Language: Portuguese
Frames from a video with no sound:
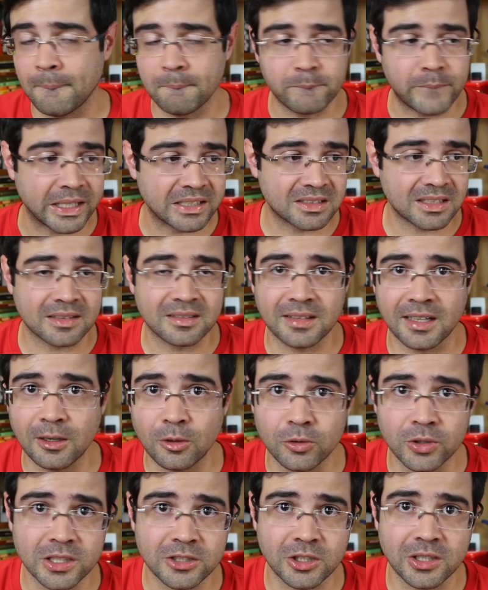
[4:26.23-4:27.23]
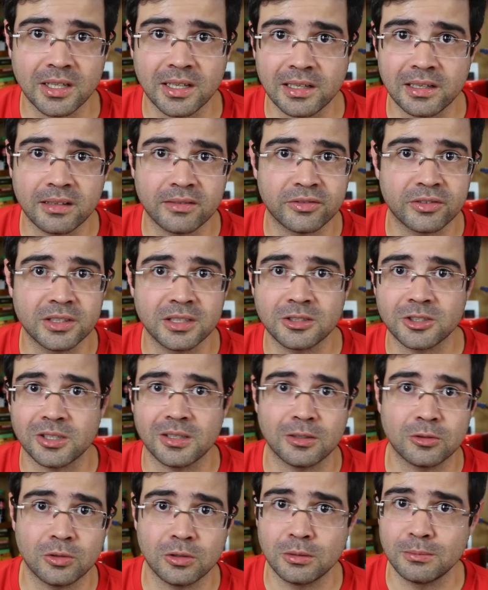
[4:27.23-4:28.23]
mas até hoje
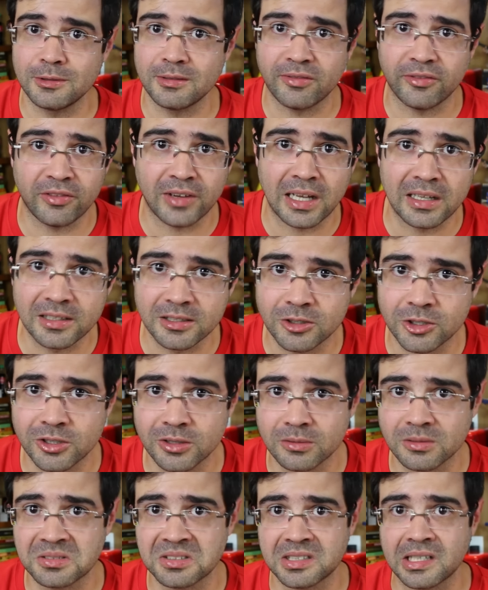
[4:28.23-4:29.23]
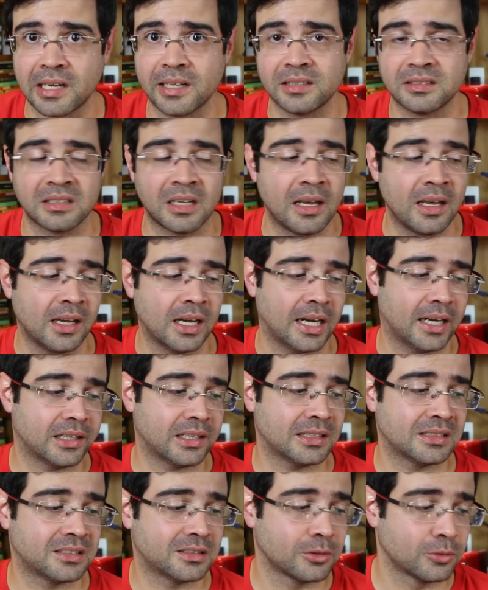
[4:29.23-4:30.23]
relevante, né? Todo mundo fala de Chico Sainz, a
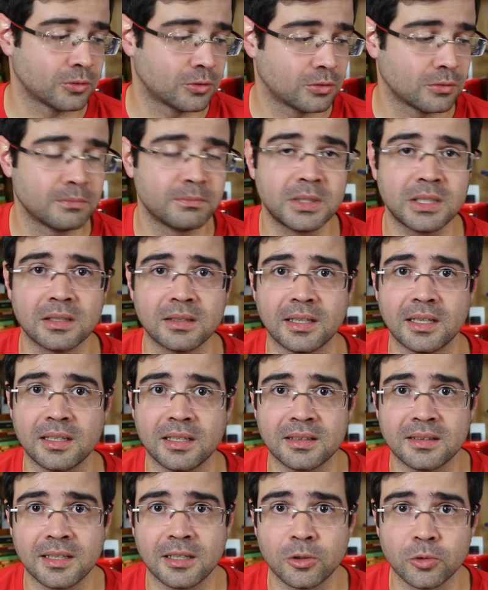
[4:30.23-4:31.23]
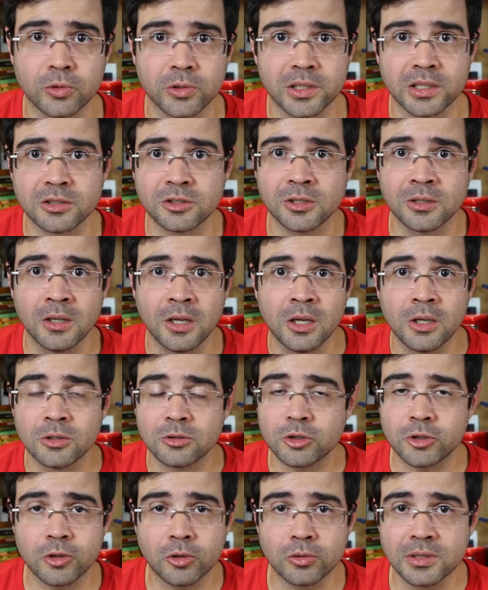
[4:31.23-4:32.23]
Nação Zumbi tá aí até hoje.
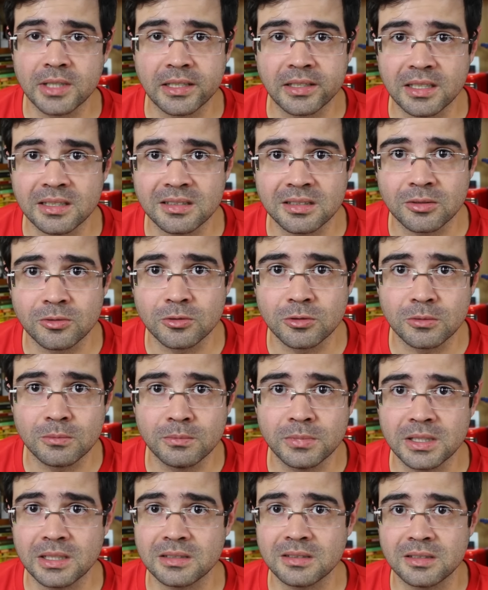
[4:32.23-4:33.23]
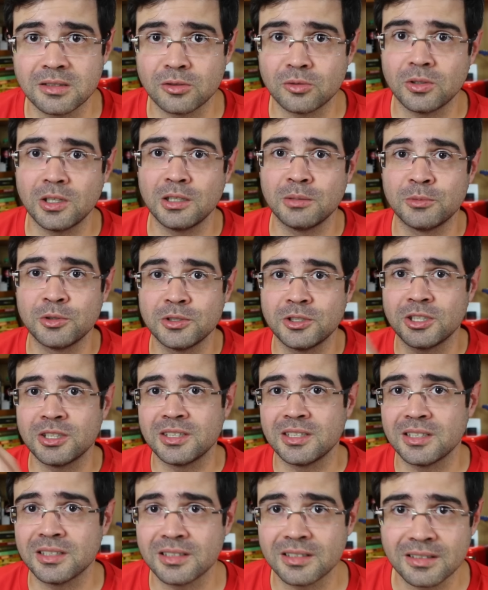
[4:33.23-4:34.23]
Show da Nação Zumbi é sinônimo
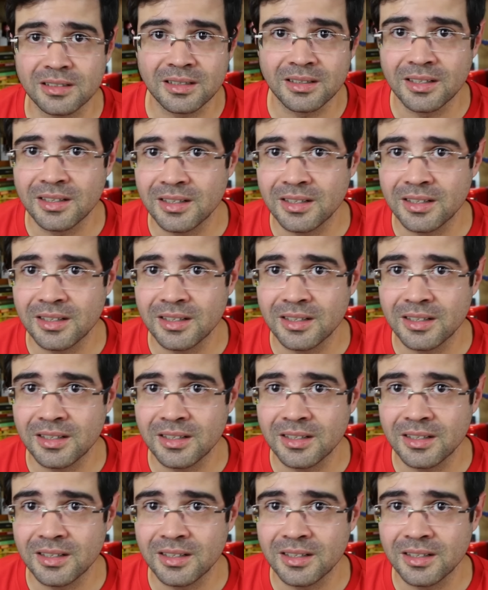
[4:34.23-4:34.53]
de